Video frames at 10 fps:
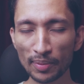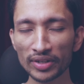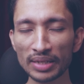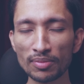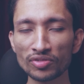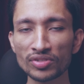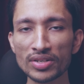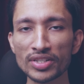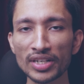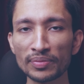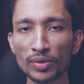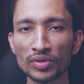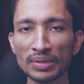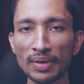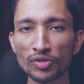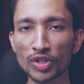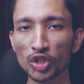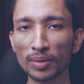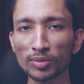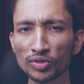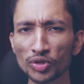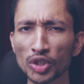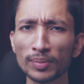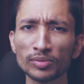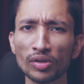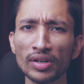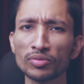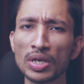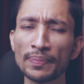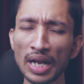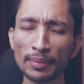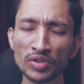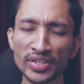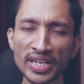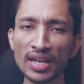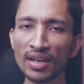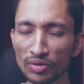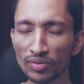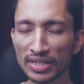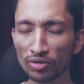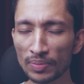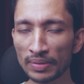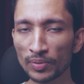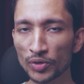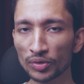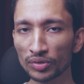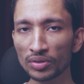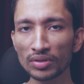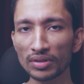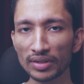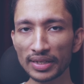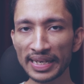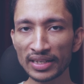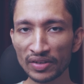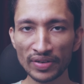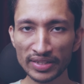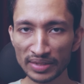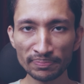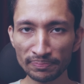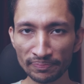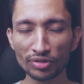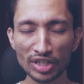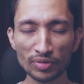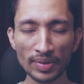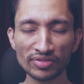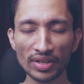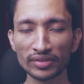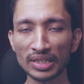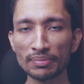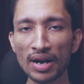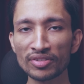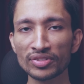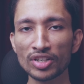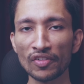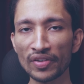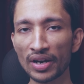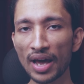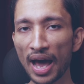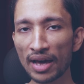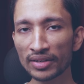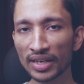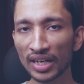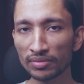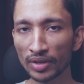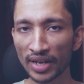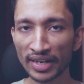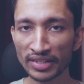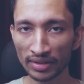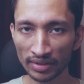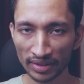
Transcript: এমন একটা মনস্টার যেটার বিরুদ্ধে মানুষের সমস্ত সব ধরনের ওয়েপন এমনকি নিউক্লিয়ার ওয়েপন পর্যন্ত ইনএফেক্টিভ সো হিউম্যান্স আর অ্যাট দ্য মার্সি অফ অ্যান আনকিলেবল টাইটান